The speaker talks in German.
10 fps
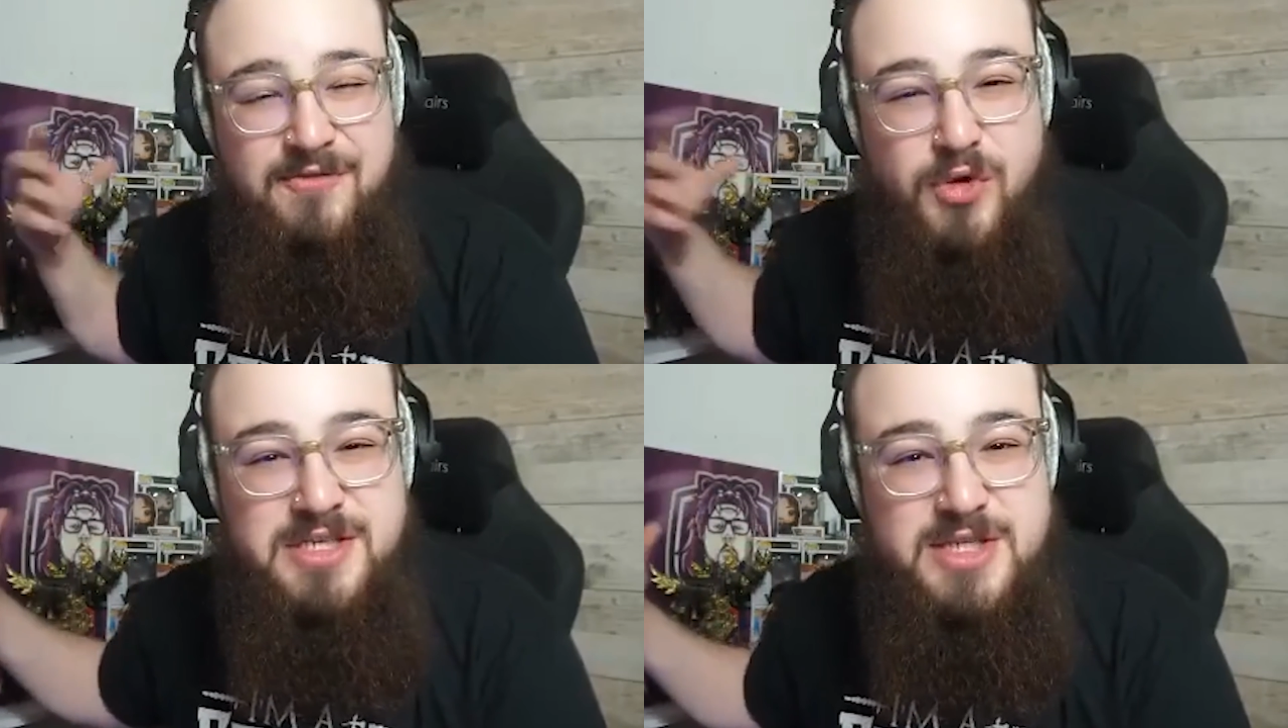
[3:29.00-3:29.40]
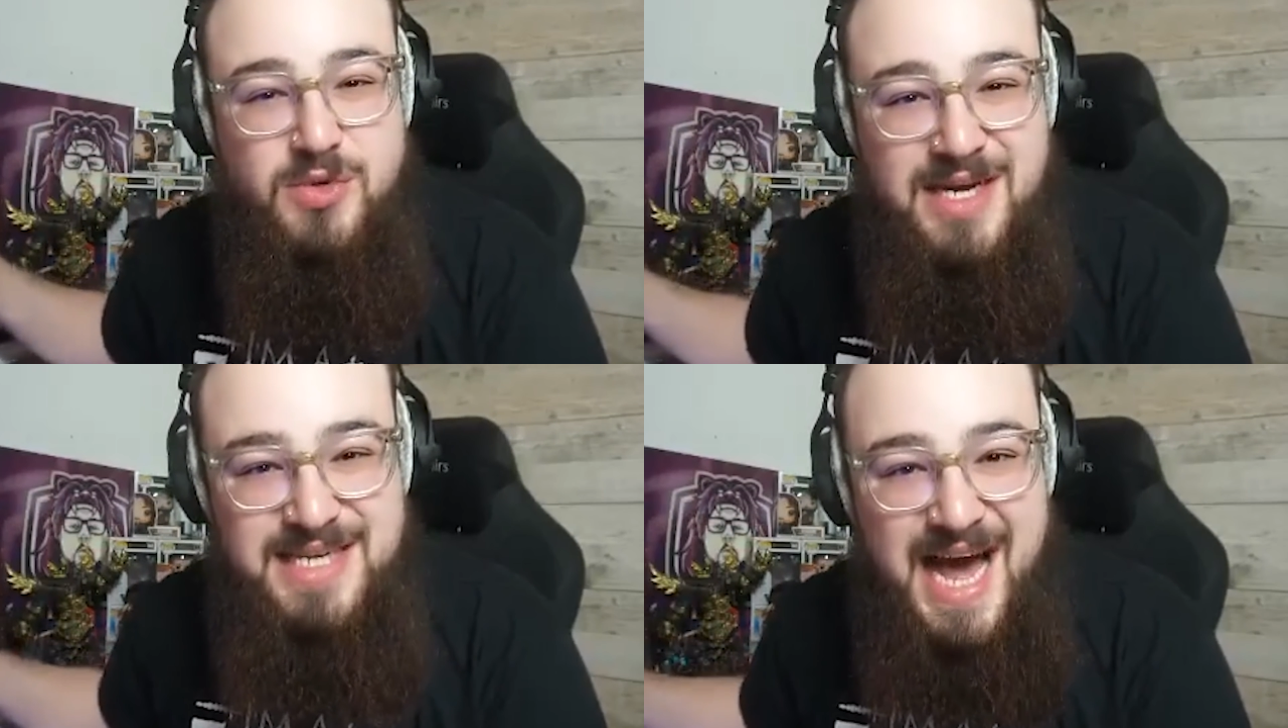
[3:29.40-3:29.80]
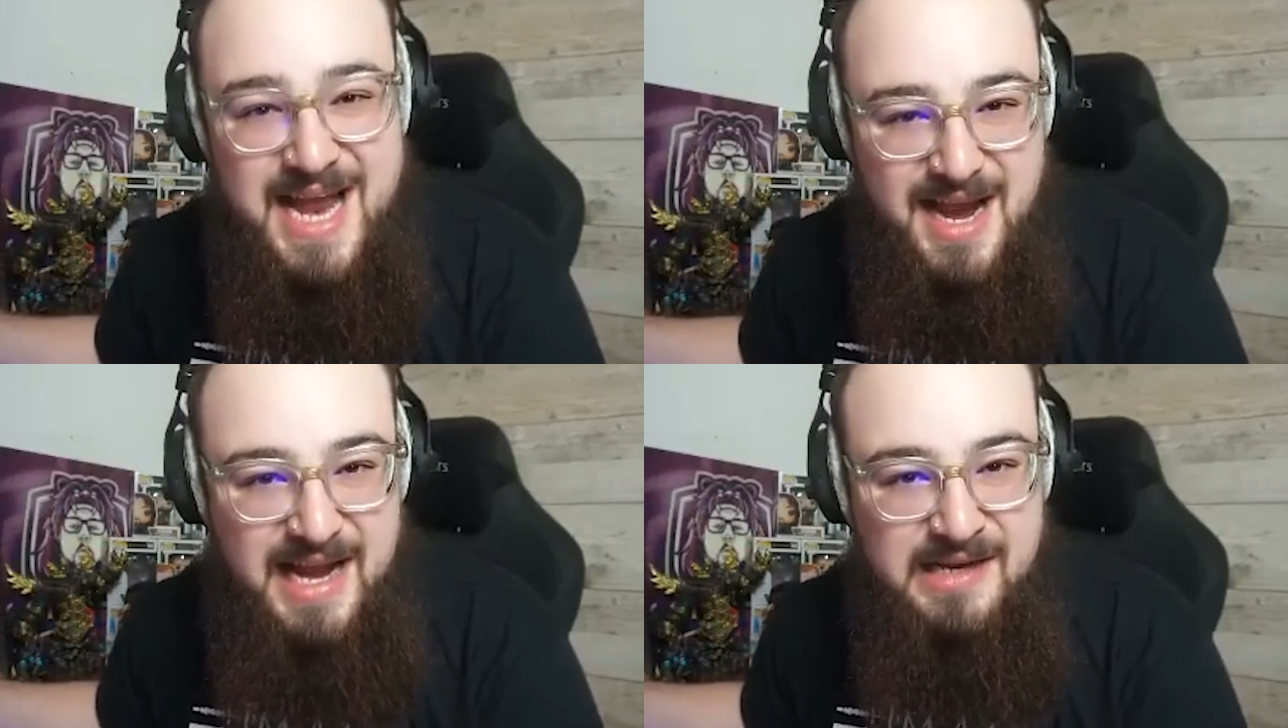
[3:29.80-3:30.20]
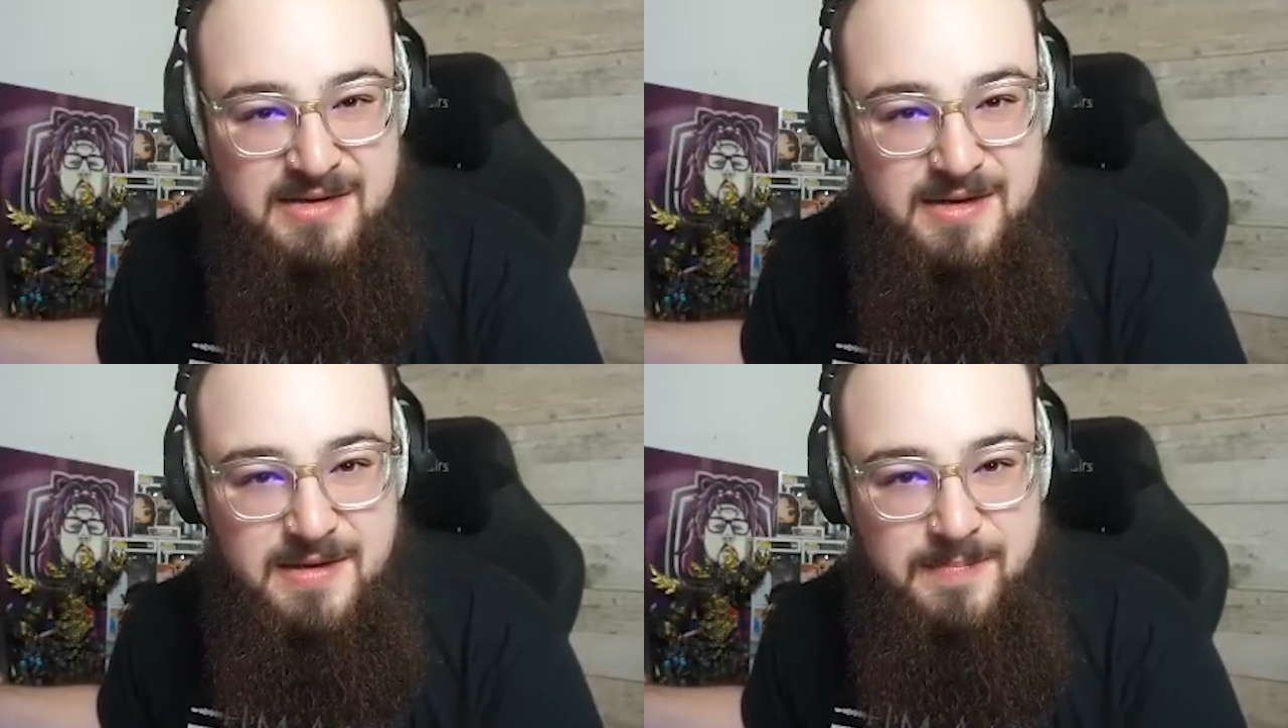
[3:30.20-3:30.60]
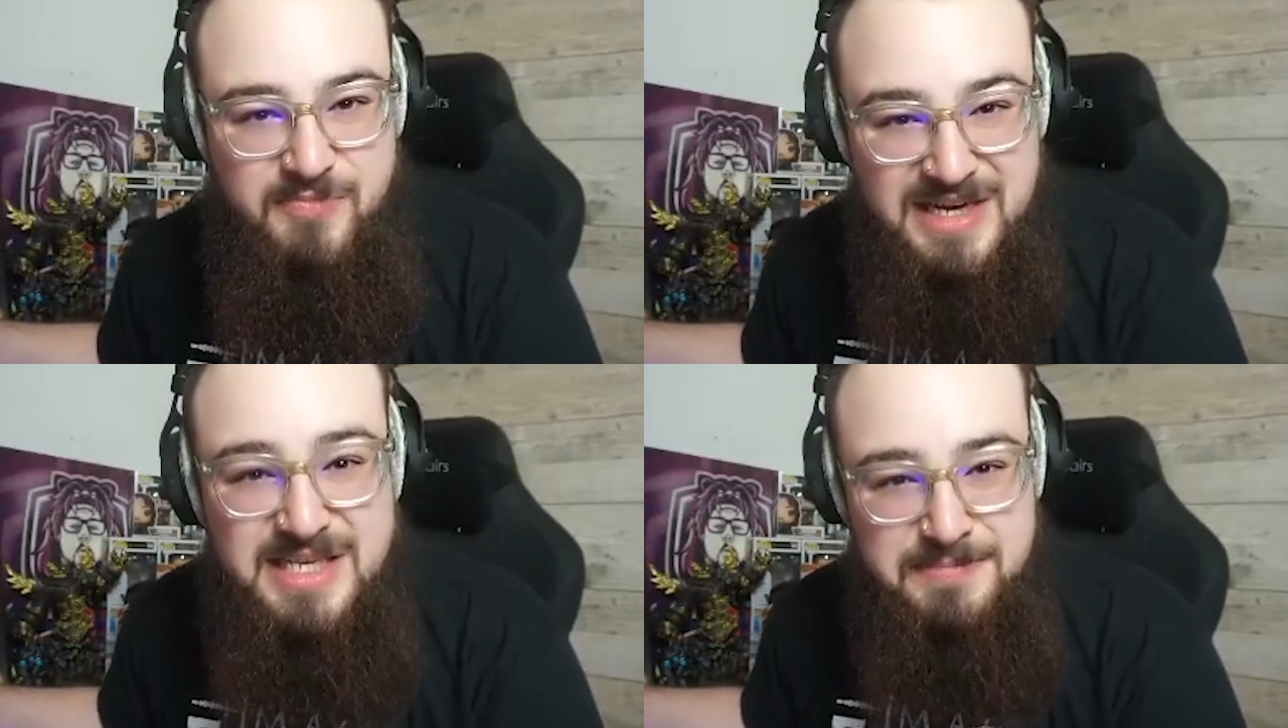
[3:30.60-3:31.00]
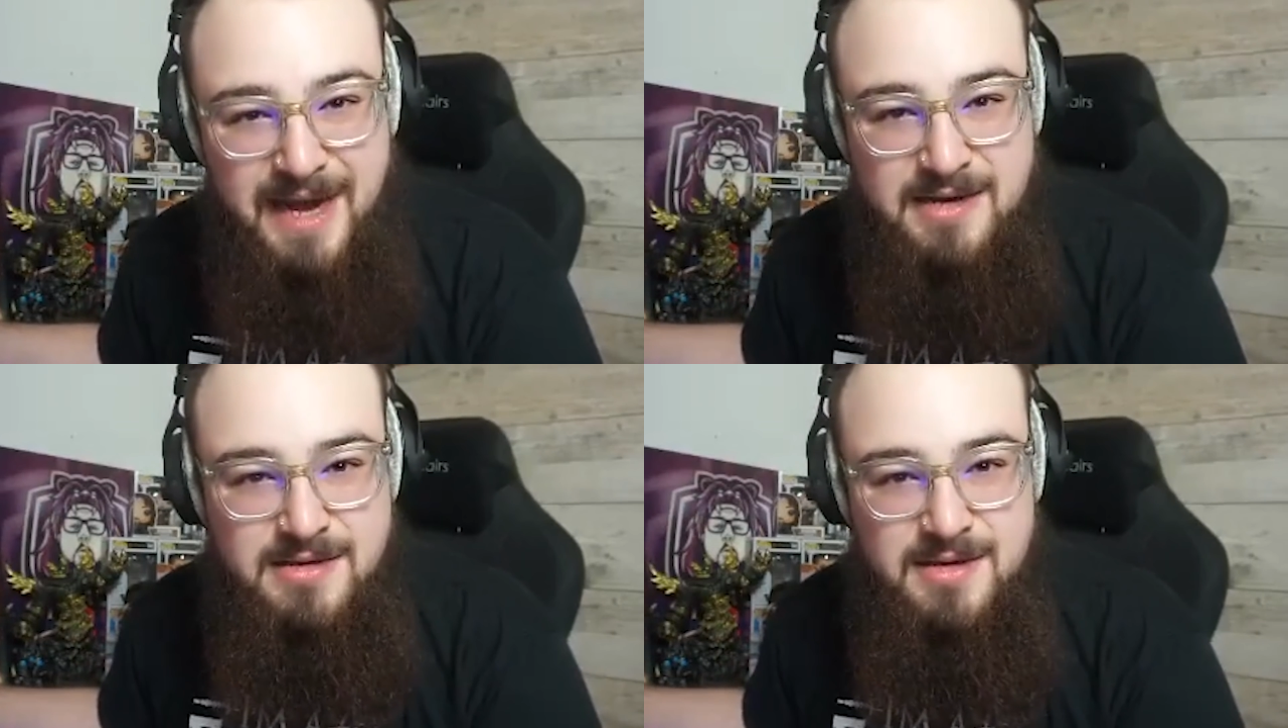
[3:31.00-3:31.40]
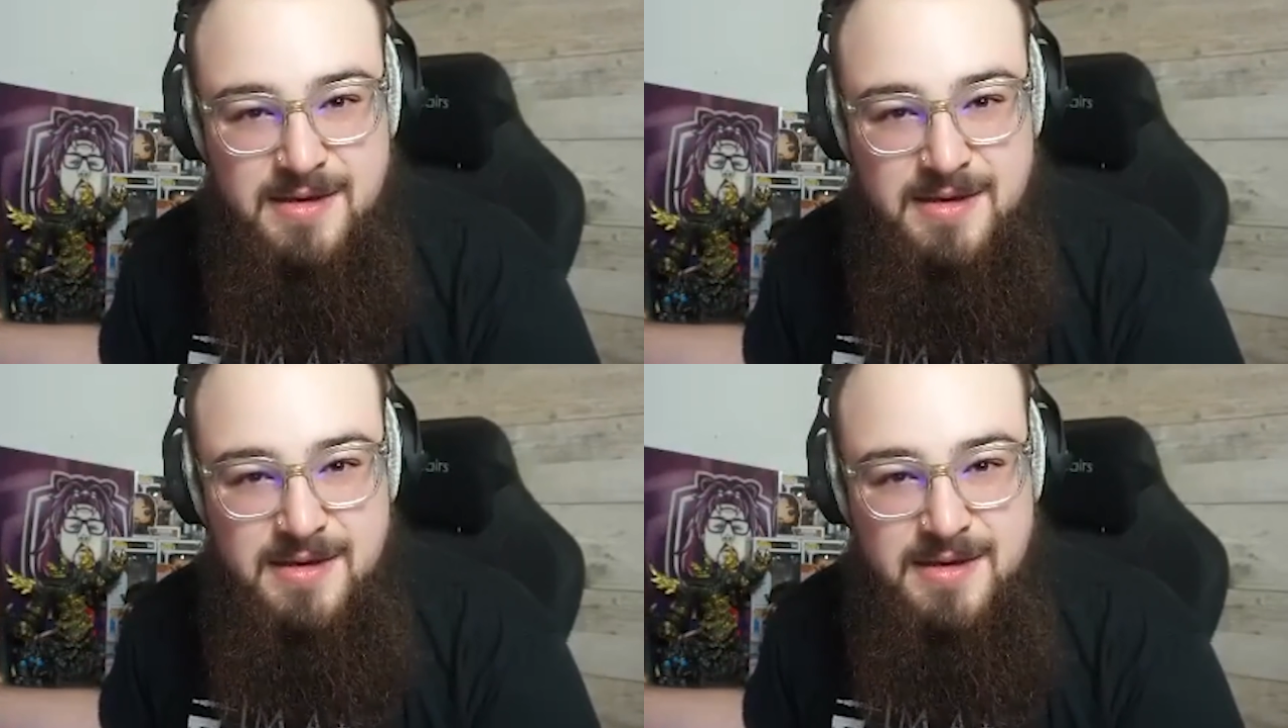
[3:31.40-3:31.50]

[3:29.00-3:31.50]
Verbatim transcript: wo ich dir sogar die Eier lecke. Was ich meine?